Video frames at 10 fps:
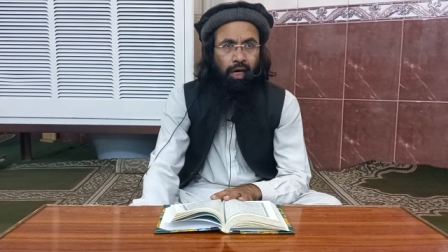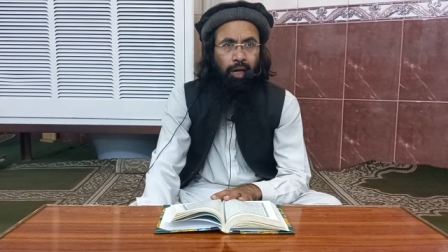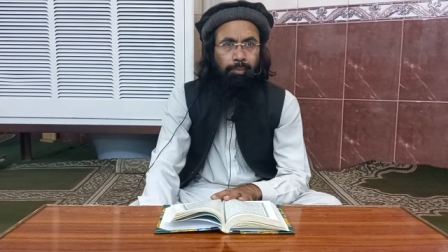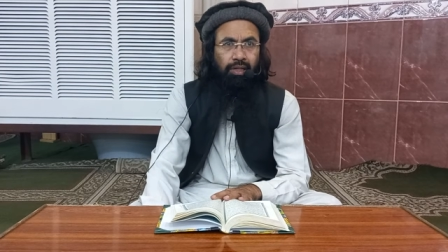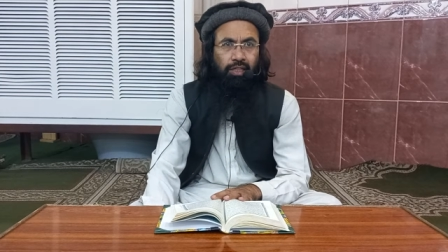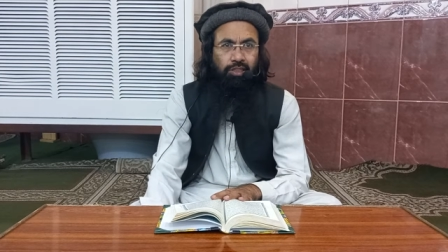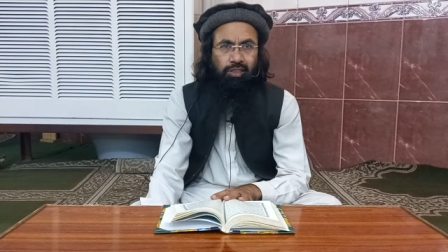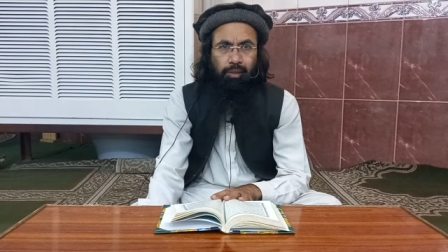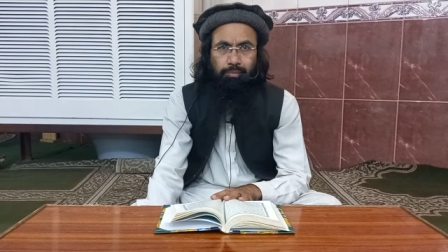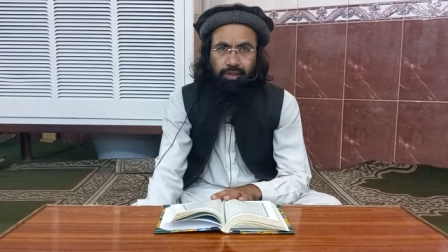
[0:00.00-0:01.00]
आपने इन
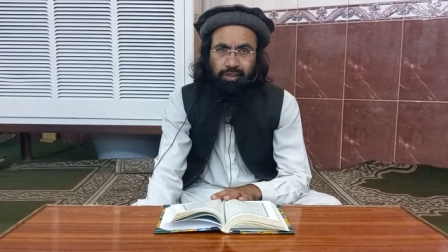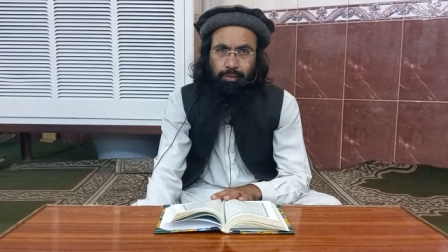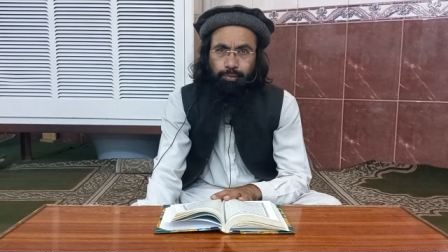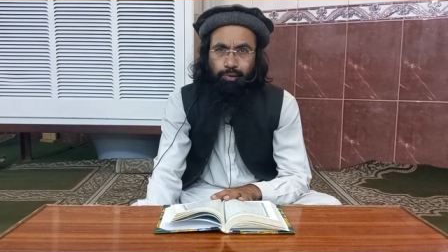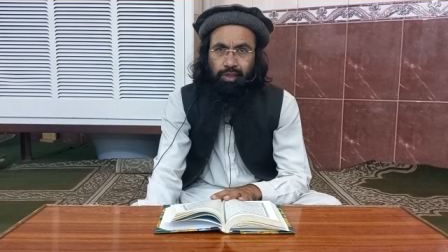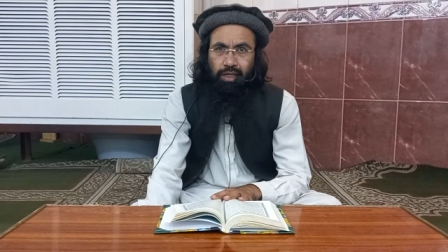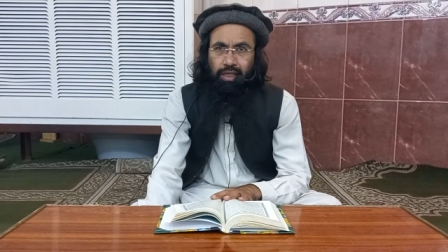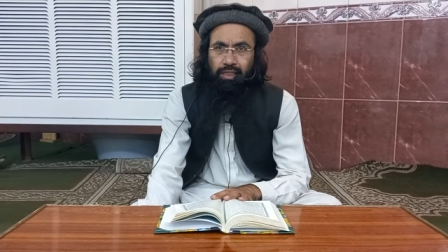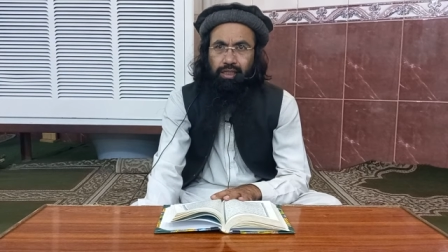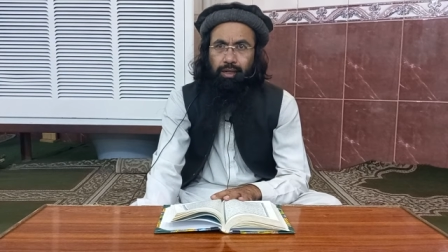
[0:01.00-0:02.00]
सब के सब को
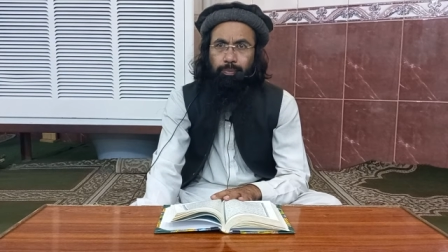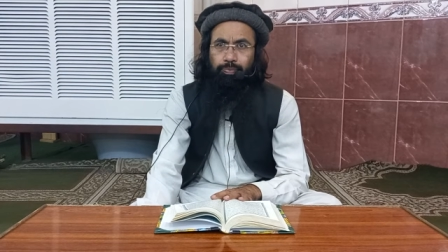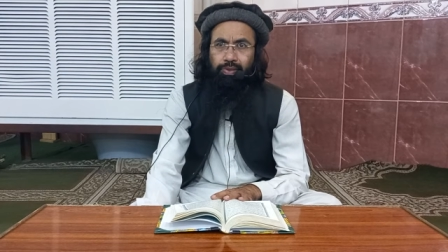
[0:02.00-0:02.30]
निकाल दिया